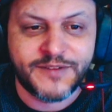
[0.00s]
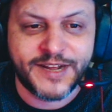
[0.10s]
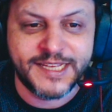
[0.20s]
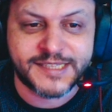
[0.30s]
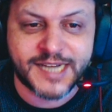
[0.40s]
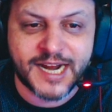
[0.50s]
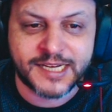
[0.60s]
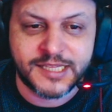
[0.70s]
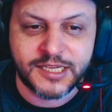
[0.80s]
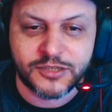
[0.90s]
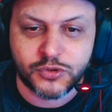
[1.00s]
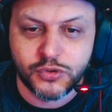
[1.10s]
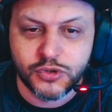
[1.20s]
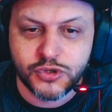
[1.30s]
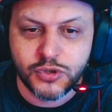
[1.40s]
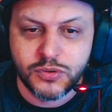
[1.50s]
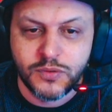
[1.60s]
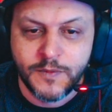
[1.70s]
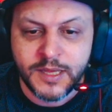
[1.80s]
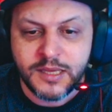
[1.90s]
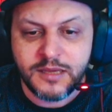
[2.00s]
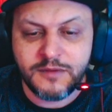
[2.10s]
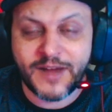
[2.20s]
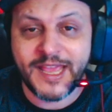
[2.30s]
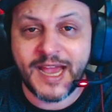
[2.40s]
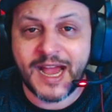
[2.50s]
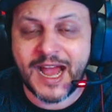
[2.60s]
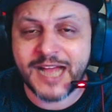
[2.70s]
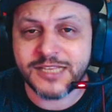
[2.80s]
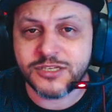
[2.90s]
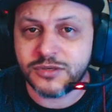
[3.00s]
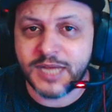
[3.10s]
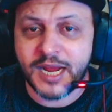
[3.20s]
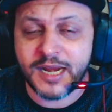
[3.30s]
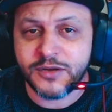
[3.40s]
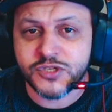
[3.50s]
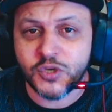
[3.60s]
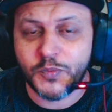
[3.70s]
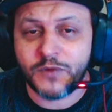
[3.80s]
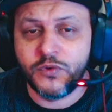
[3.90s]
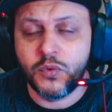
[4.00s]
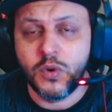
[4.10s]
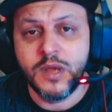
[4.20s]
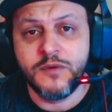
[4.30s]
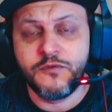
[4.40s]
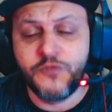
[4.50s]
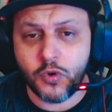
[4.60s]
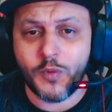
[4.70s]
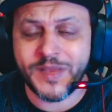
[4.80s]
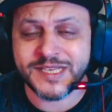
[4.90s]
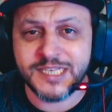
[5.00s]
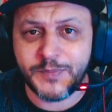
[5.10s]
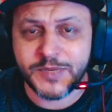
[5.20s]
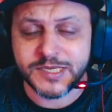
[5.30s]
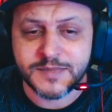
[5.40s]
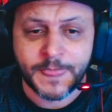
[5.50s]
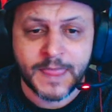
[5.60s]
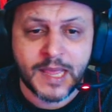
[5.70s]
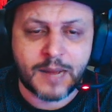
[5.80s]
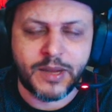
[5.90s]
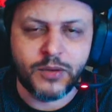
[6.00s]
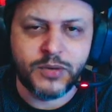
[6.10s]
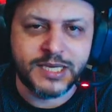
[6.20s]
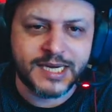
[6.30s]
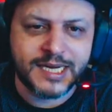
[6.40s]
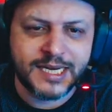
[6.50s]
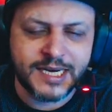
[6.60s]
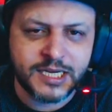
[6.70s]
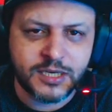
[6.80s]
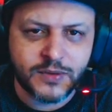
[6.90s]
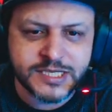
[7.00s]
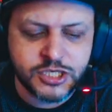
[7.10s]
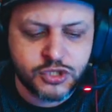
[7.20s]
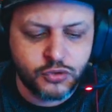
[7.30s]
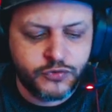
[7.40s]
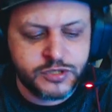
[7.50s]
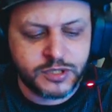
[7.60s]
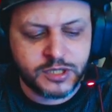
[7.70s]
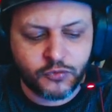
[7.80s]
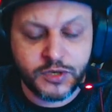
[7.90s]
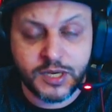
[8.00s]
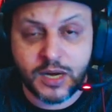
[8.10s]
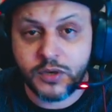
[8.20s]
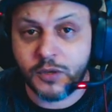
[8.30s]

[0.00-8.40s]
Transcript: vai entrar dentro do jogo e vai adicionar lá no seu perfil. Viu como é simples? A maioria da galera que não assiste o vídeo até o final, que